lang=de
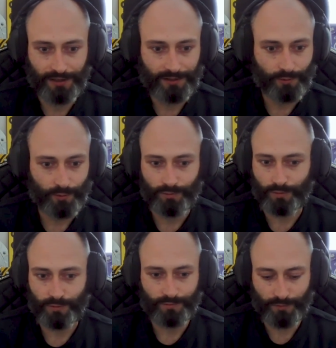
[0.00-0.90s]
wo,
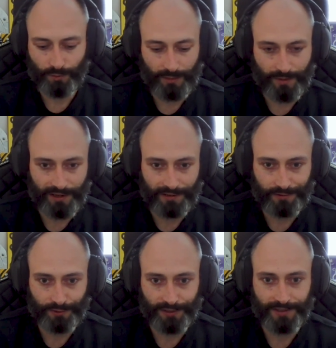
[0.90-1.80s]
wo, wo kann man einfach
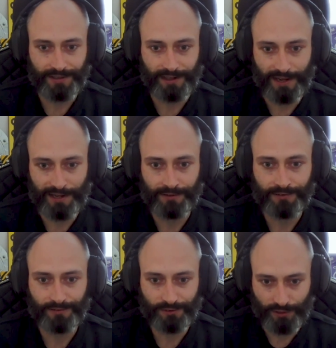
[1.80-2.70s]
voneinander
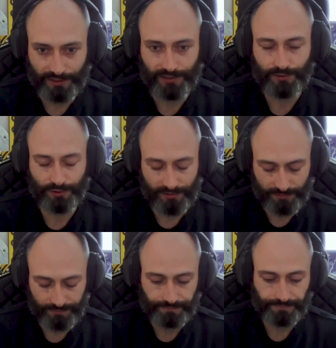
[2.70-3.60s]
lernen, Synergien
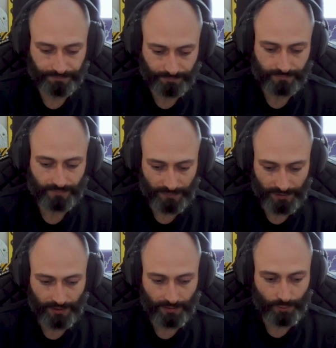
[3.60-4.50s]
nutzen,
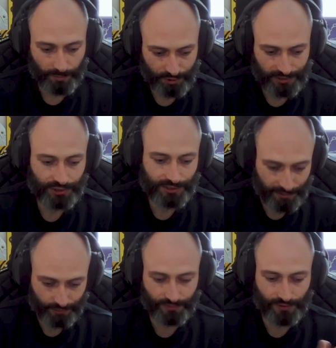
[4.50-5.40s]
wo gibt es mhm.
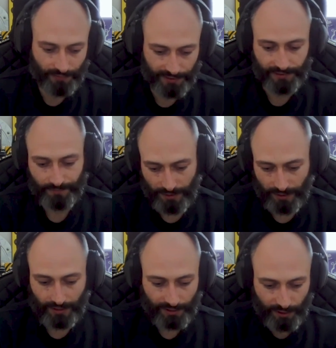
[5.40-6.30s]
Schnittstellen und so weiter.
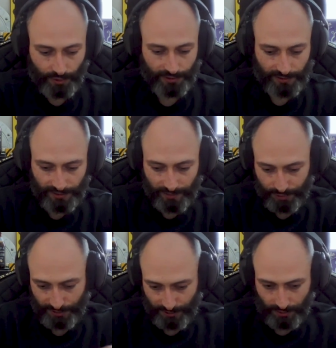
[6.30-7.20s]
Genau, die Gilde
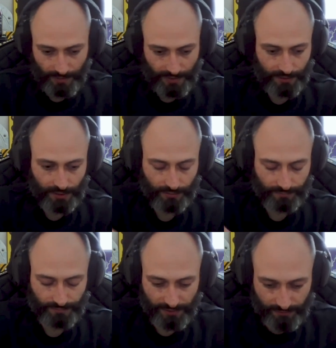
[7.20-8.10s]
besteht auch immer noch,
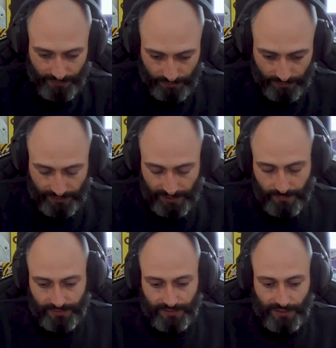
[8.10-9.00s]
dass wir uns
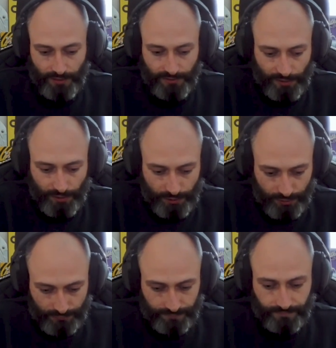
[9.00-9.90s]
regelmäßig
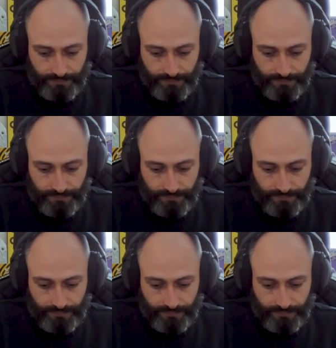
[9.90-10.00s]
austauschen.